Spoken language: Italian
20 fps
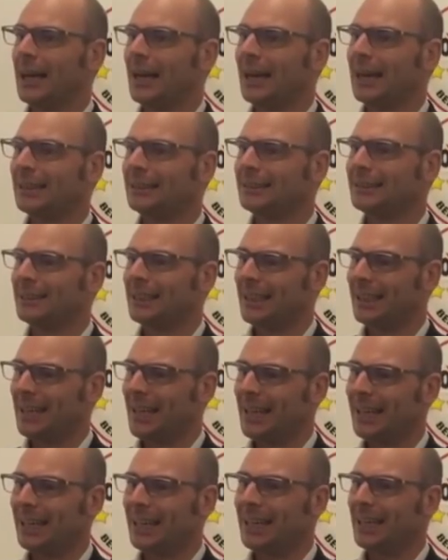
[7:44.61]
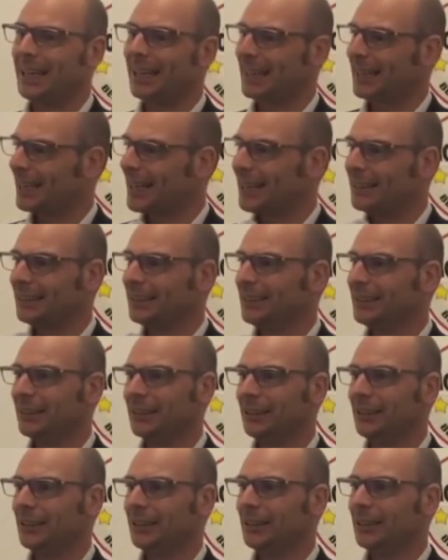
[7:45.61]
a tenere le redini
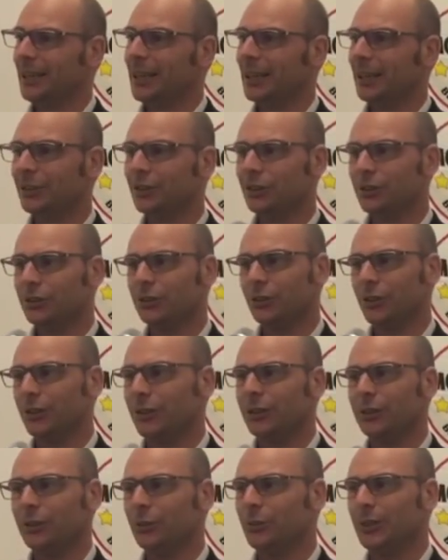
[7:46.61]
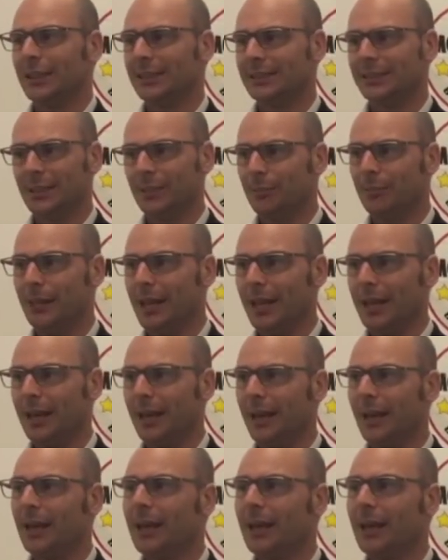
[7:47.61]
di, della gestione di un'assemblea